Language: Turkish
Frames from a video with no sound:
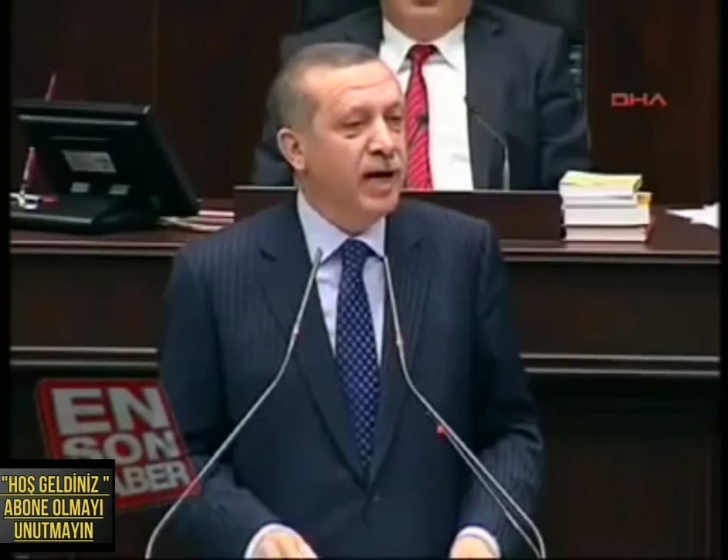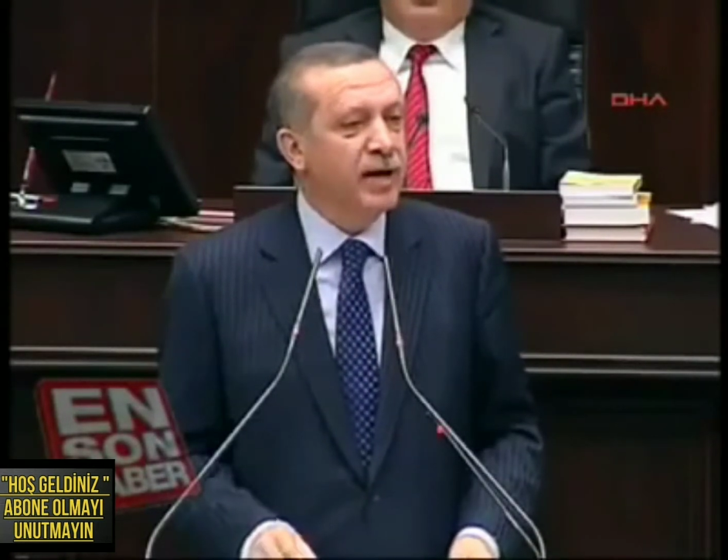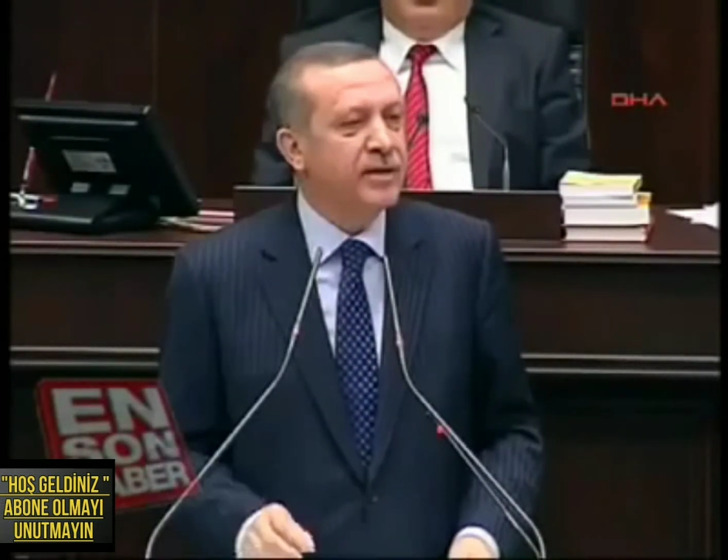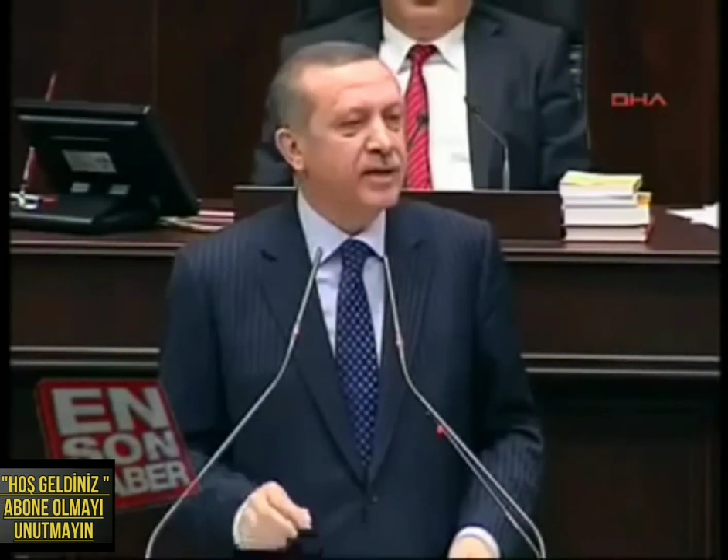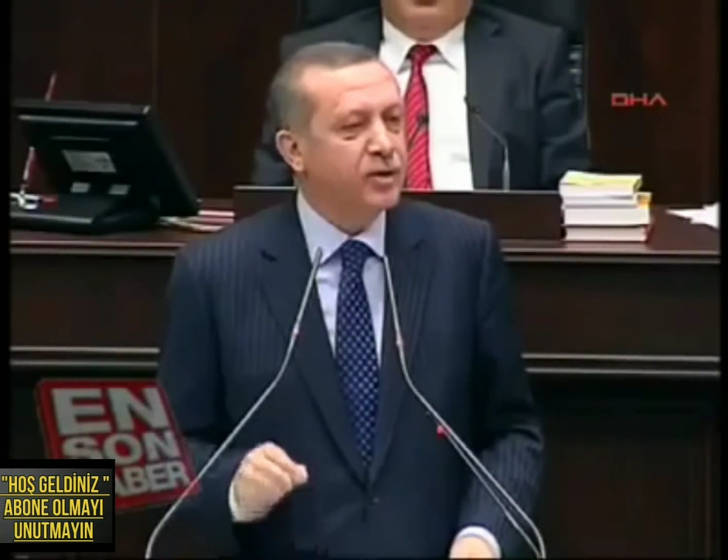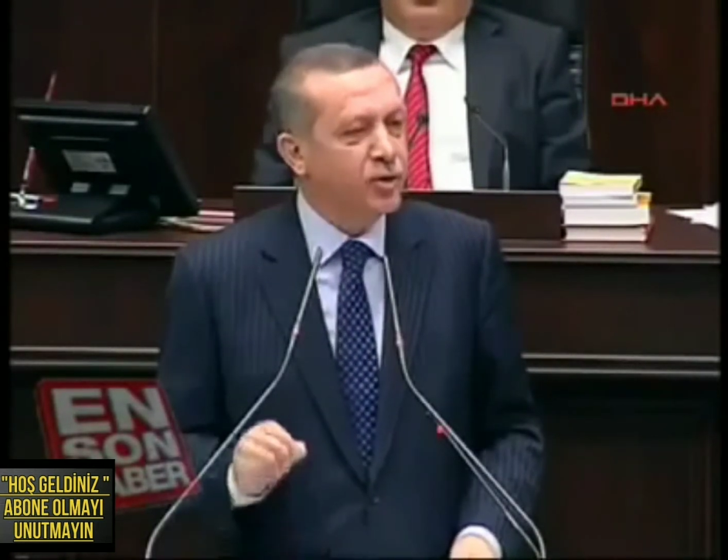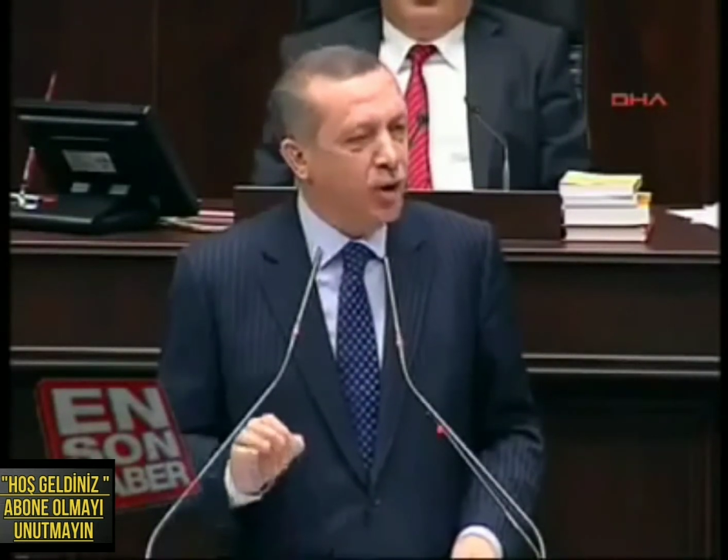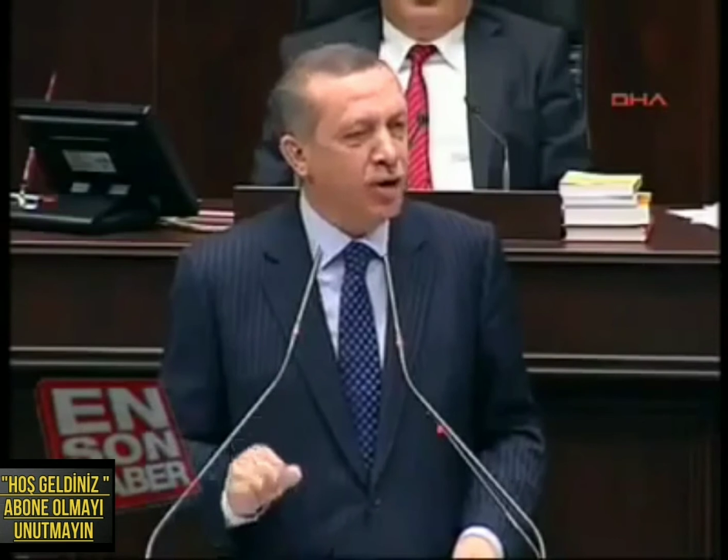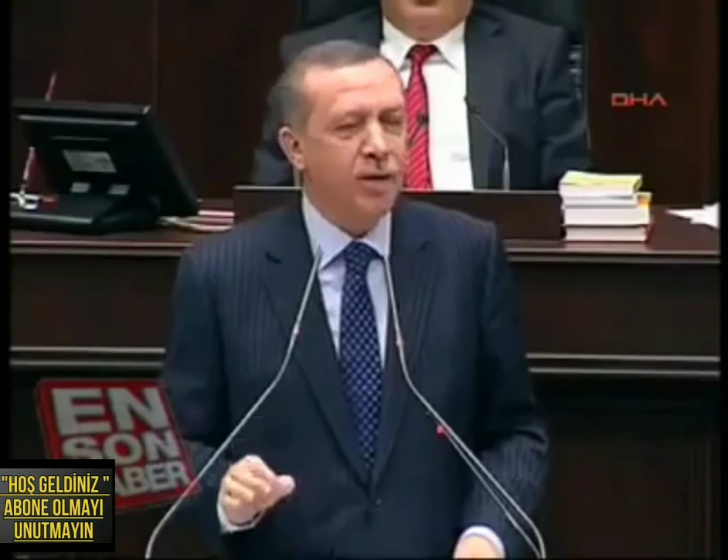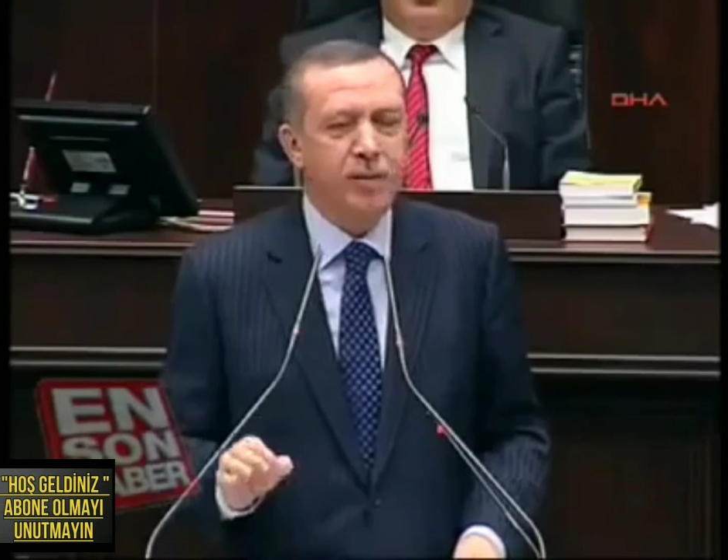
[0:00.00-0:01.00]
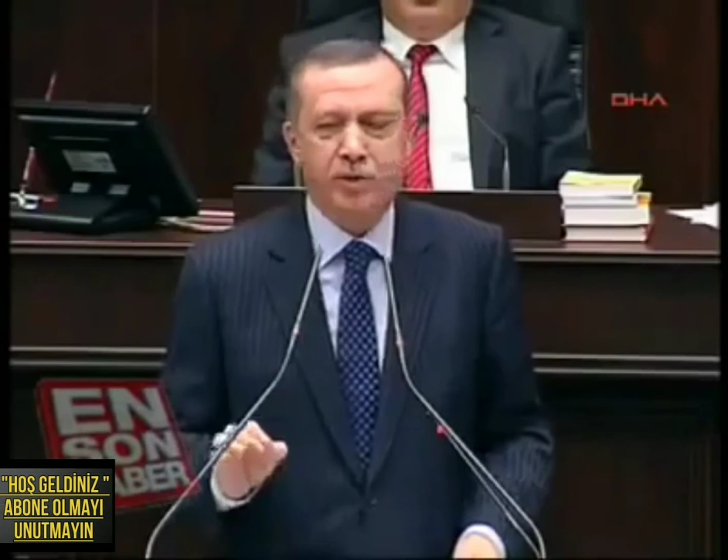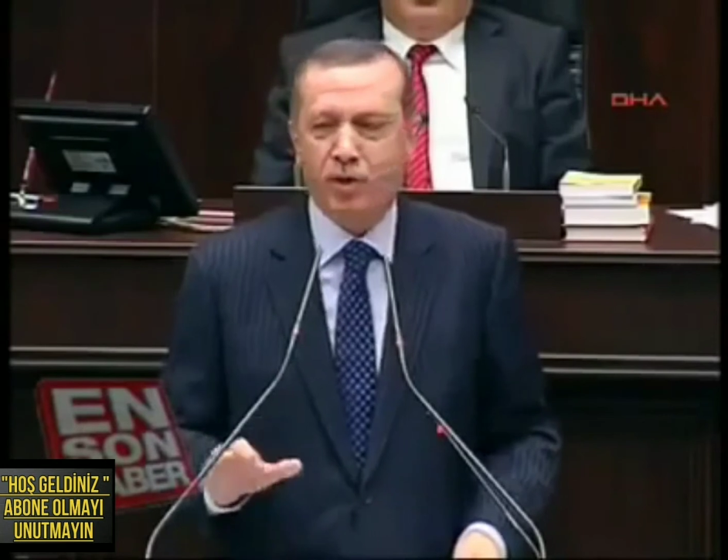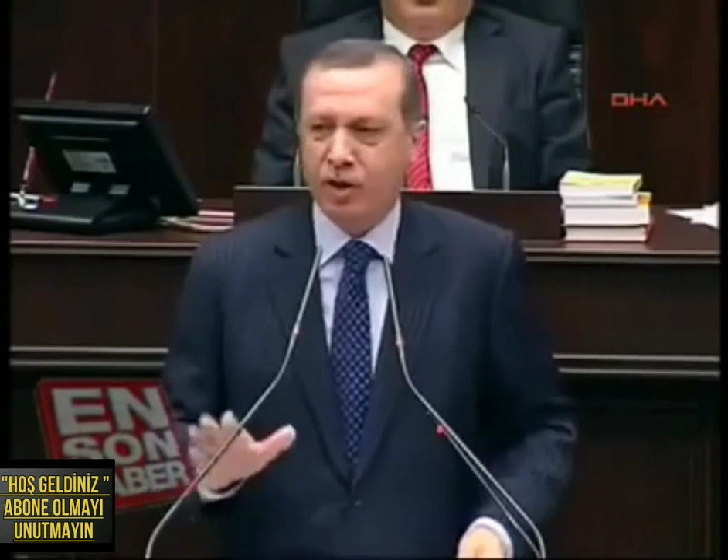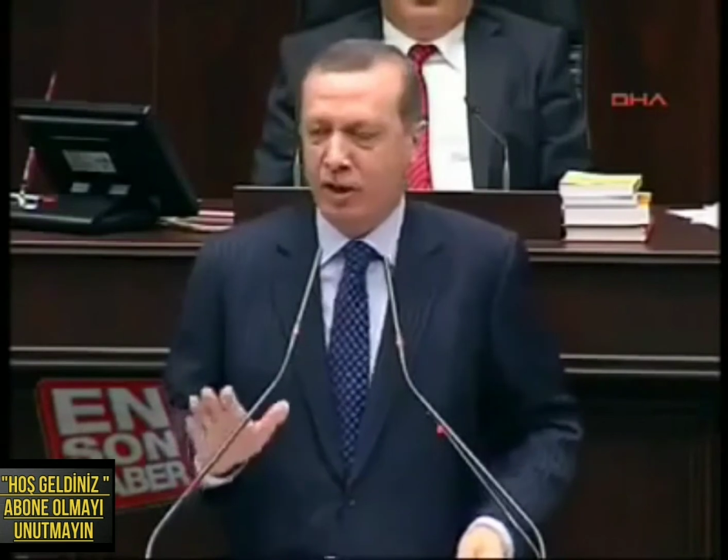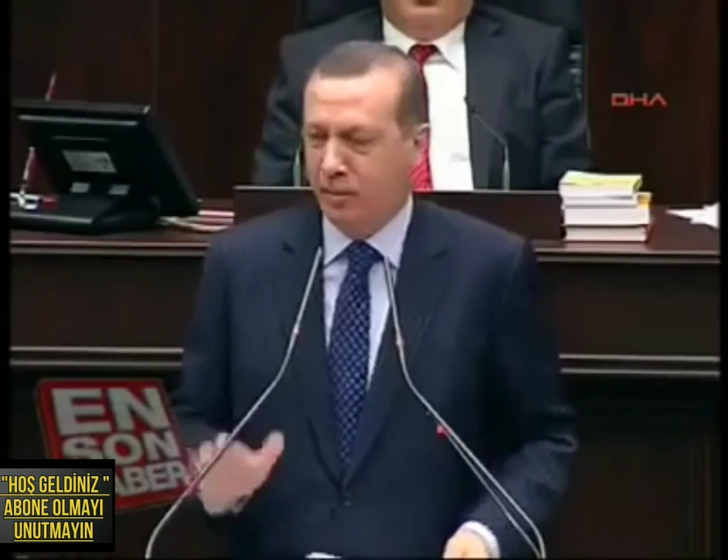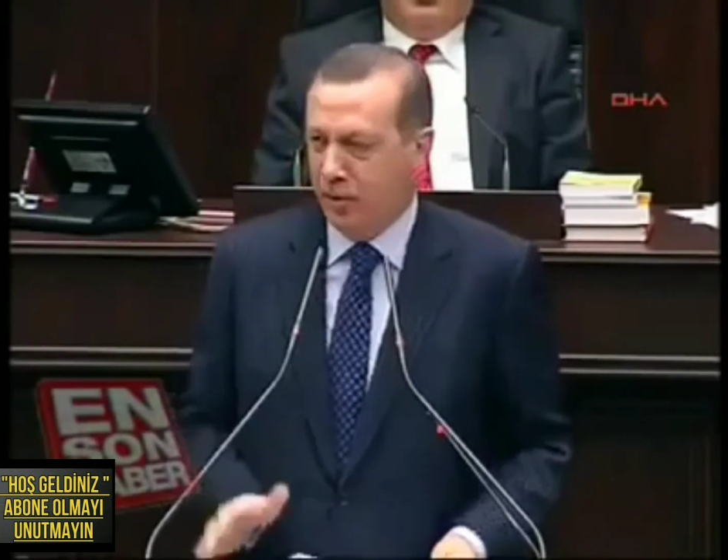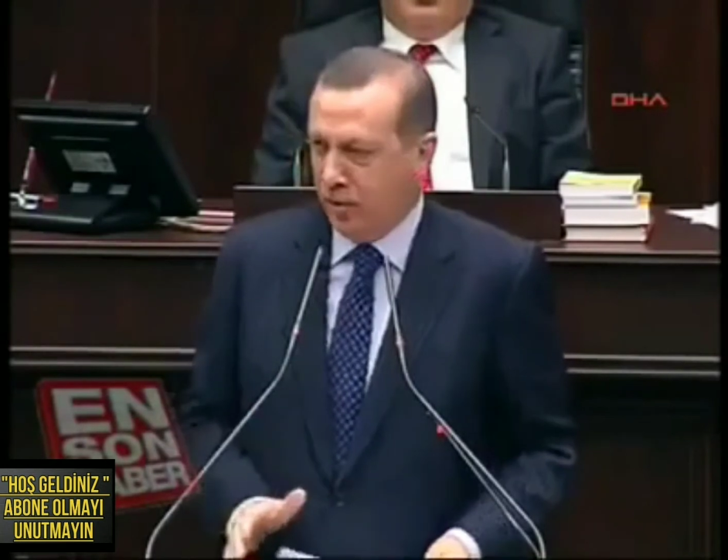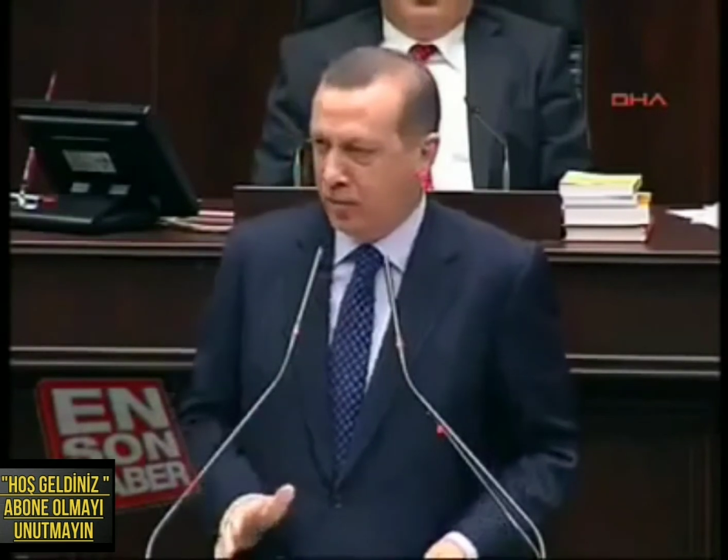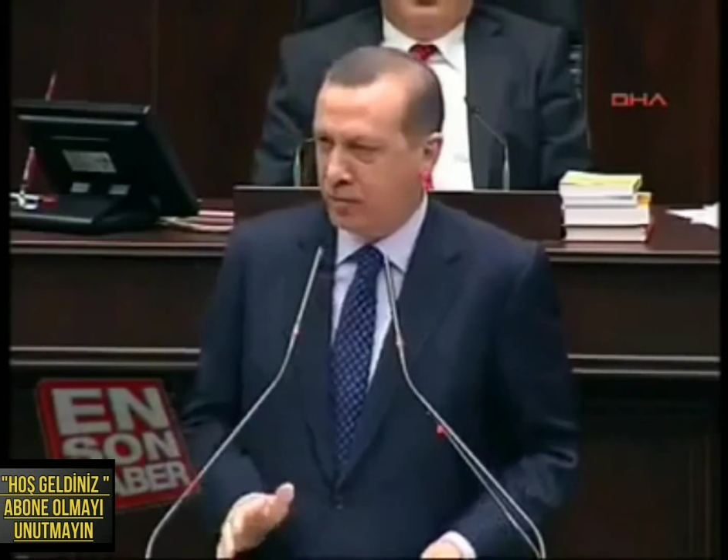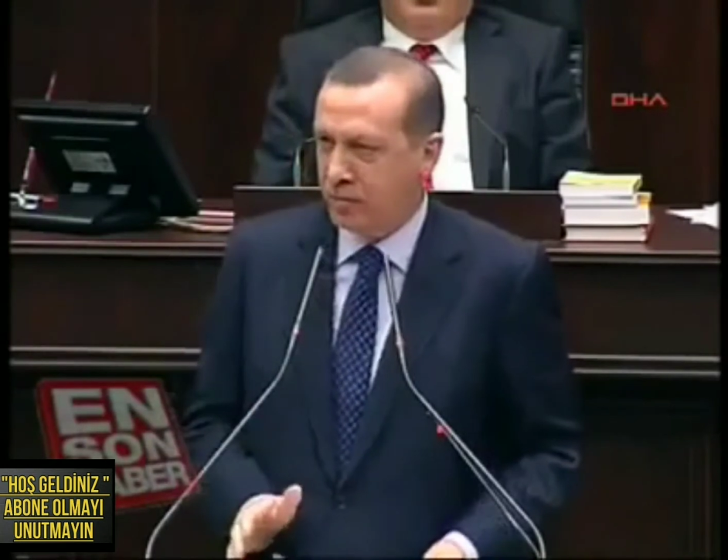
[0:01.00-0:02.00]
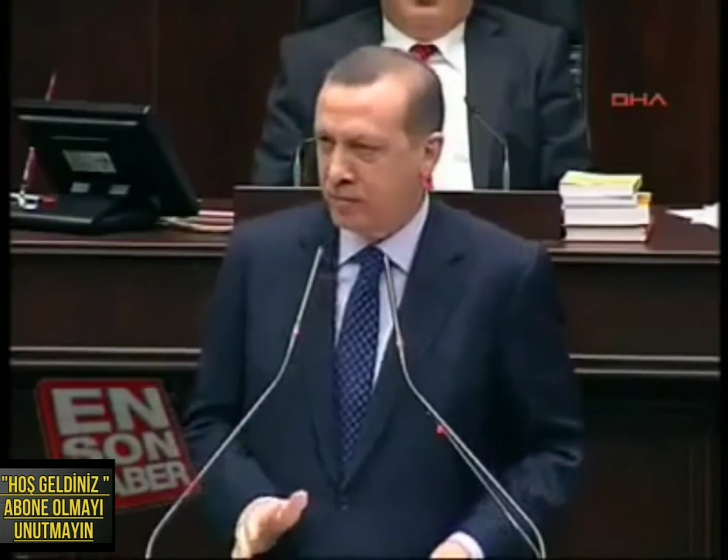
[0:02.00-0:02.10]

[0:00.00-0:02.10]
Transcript: herkes çok ama çok iyi biliyor.